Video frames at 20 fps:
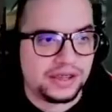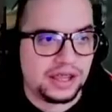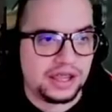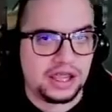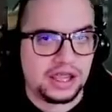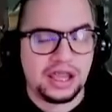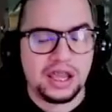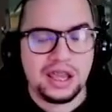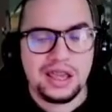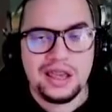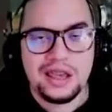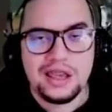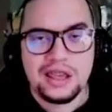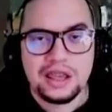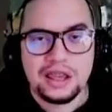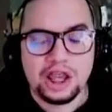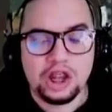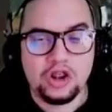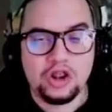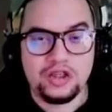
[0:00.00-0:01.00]
allí
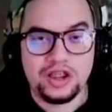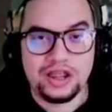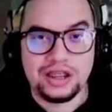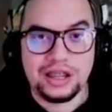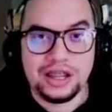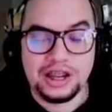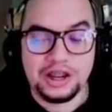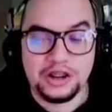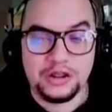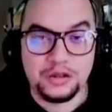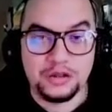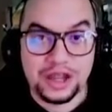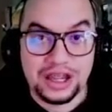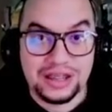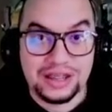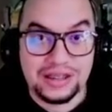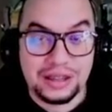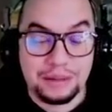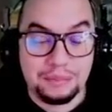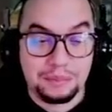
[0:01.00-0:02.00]
que los titanes no
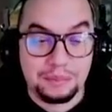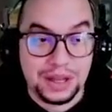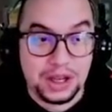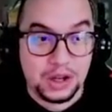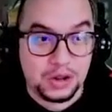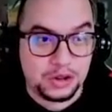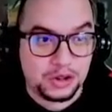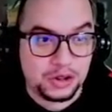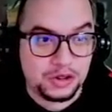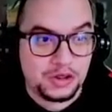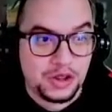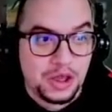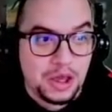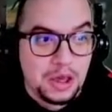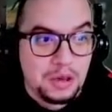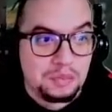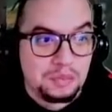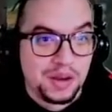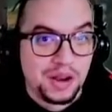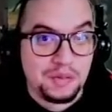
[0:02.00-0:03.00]
utilizan pilotos.
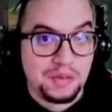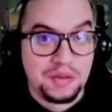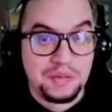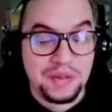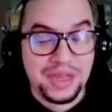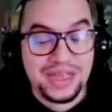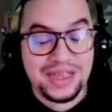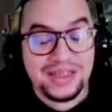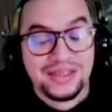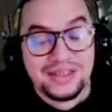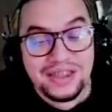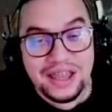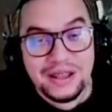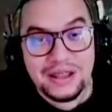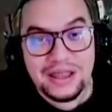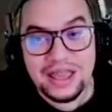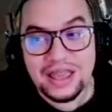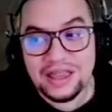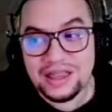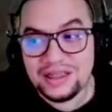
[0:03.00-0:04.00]
Pero a mí me dice
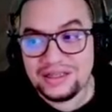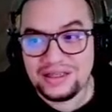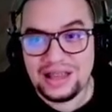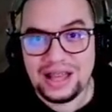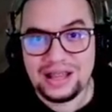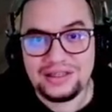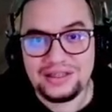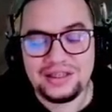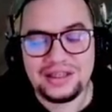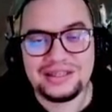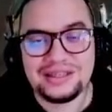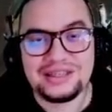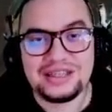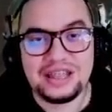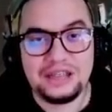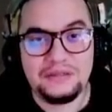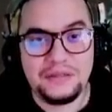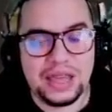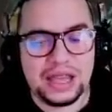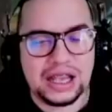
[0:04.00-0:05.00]
que quizás
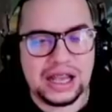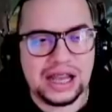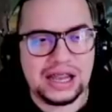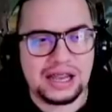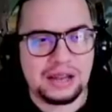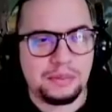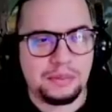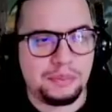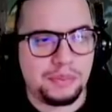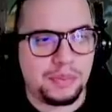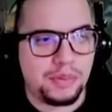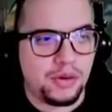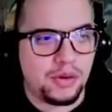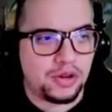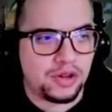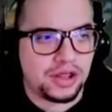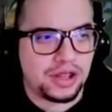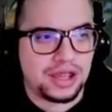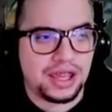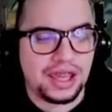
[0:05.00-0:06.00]
si vengan,
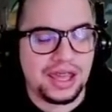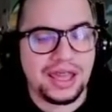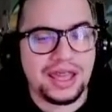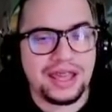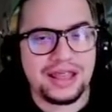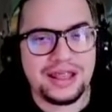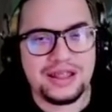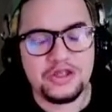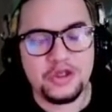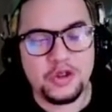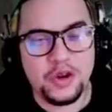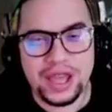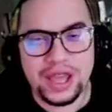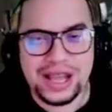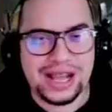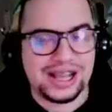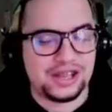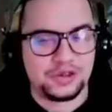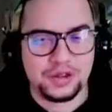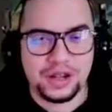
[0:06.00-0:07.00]
porque no es
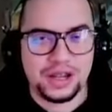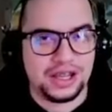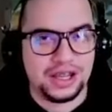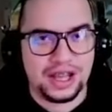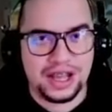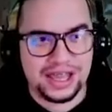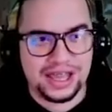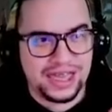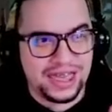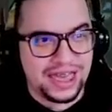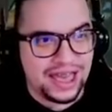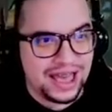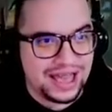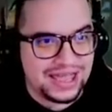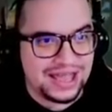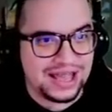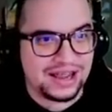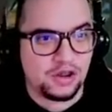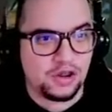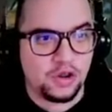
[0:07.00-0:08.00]
casualidad que
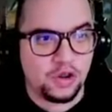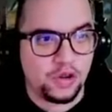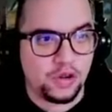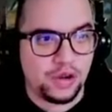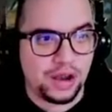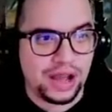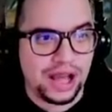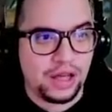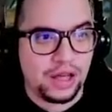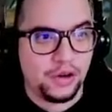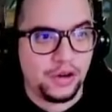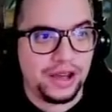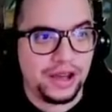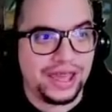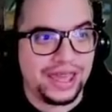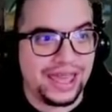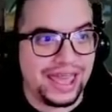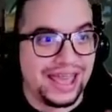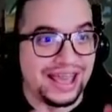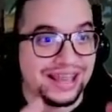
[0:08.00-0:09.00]
hayan colocado
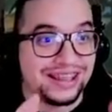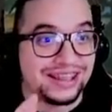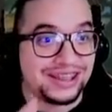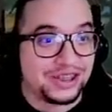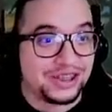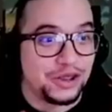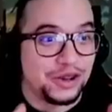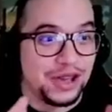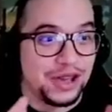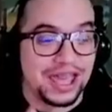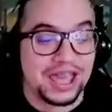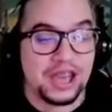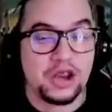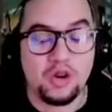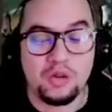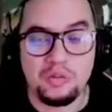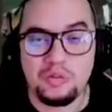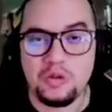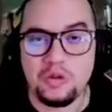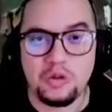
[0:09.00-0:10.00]
esto, es
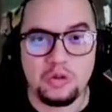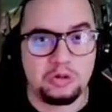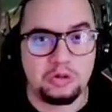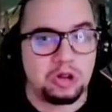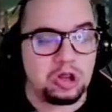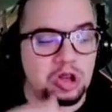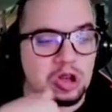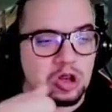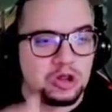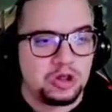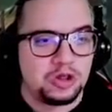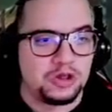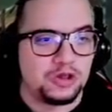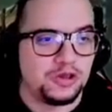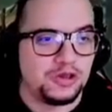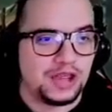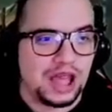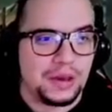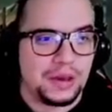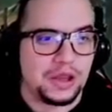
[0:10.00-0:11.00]
como,
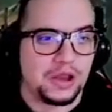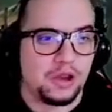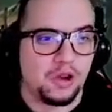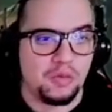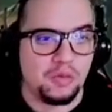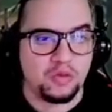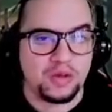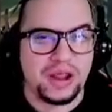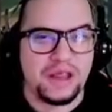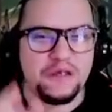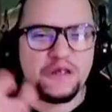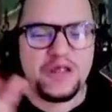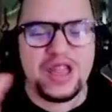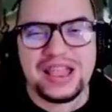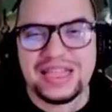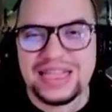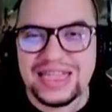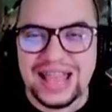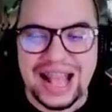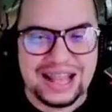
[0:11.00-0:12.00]
tú sabes, como una
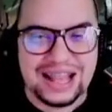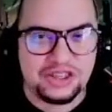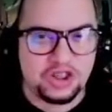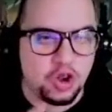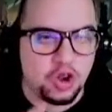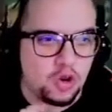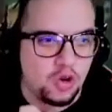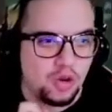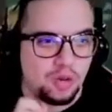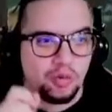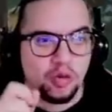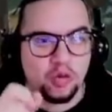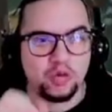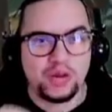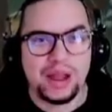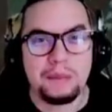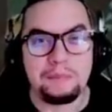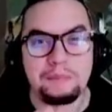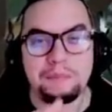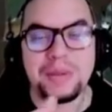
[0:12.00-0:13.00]
filtración, como
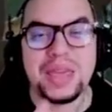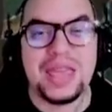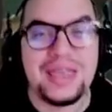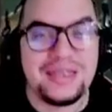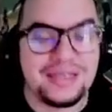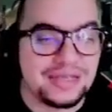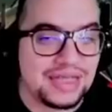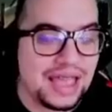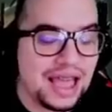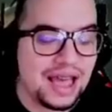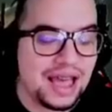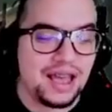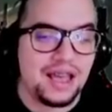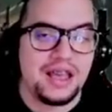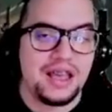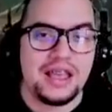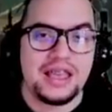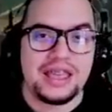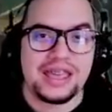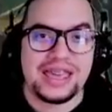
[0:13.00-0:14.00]
una pista
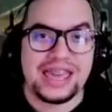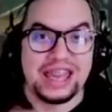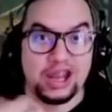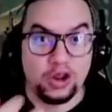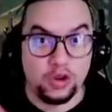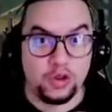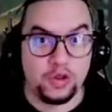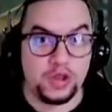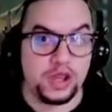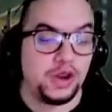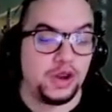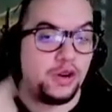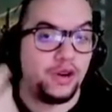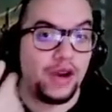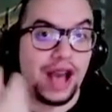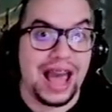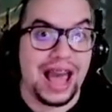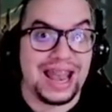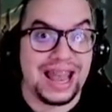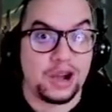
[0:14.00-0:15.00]
que nos
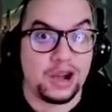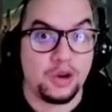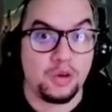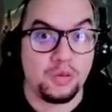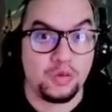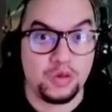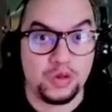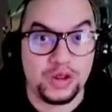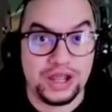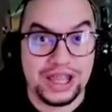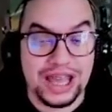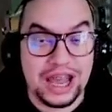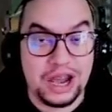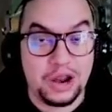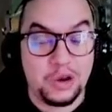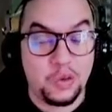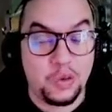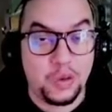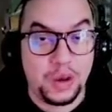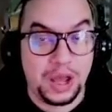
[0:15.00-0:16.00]
dio a la comunidad
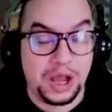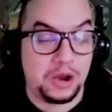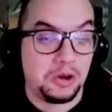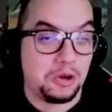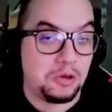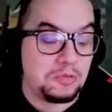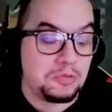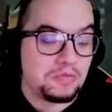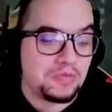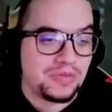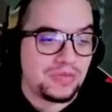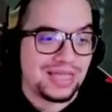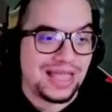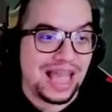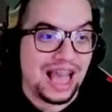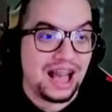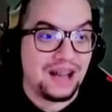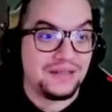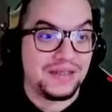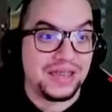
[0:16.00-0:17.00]
del juego.
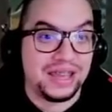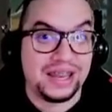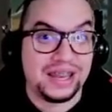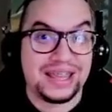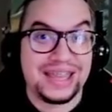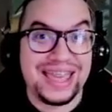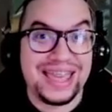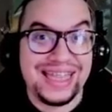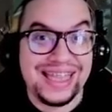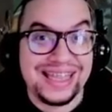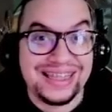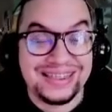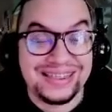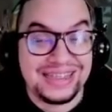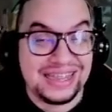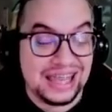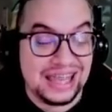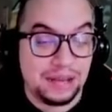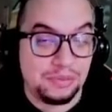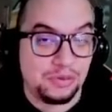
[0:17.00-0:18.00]
A ver, ¿qué
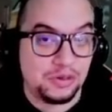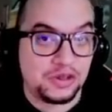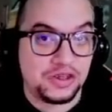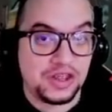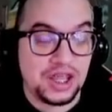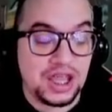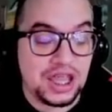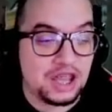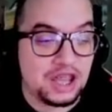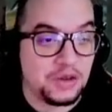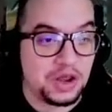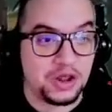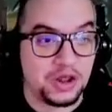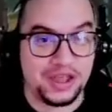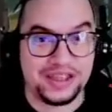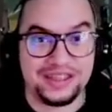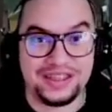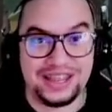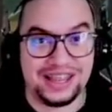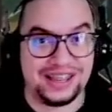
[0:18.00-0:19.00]
decíamos? Sí, y bueno,
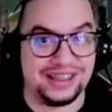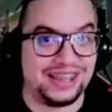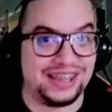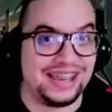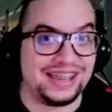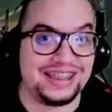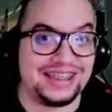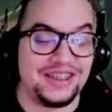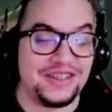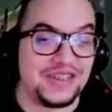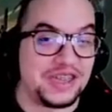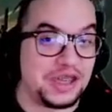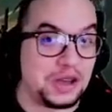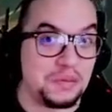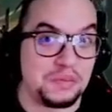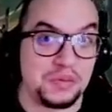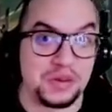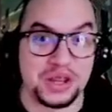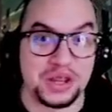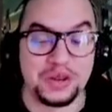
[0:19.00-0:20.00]
decidí hacer este
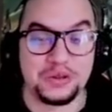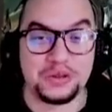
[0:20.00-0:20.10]
video porque